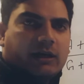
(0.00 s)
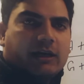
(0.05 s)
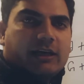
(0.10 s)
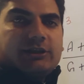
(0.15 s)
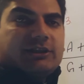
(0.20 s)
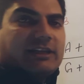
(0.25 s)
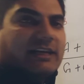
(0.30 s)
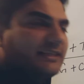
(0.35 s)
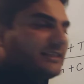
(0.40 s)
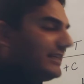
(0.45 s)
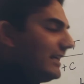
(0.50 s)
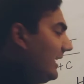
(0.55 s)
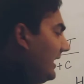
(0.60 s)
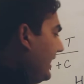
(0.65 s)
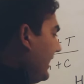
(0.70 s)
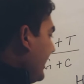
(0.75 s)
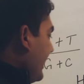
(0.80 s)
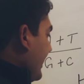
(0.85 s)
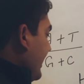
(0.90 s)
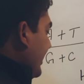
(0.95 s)
इसी तरह से
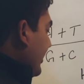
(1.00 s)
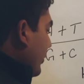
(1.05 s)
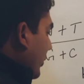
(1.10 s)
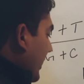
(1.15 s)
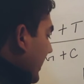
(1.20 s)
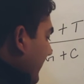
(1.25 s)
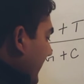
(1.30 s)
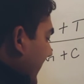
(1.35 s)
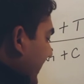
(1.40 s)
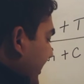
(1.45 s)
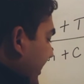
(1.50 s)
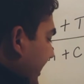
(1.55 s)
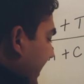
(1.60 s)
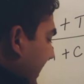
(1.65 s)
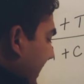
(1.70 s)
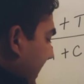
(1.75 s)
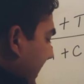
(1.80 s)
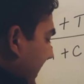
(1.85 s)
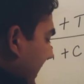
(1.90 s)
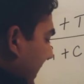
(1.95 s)
इकोलाई e.
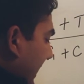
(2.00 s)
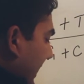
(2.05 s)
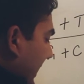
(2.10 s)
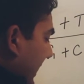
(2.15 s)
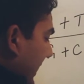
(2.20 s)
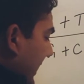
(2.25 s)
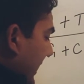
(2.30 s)
बैक्टीरिया के लिए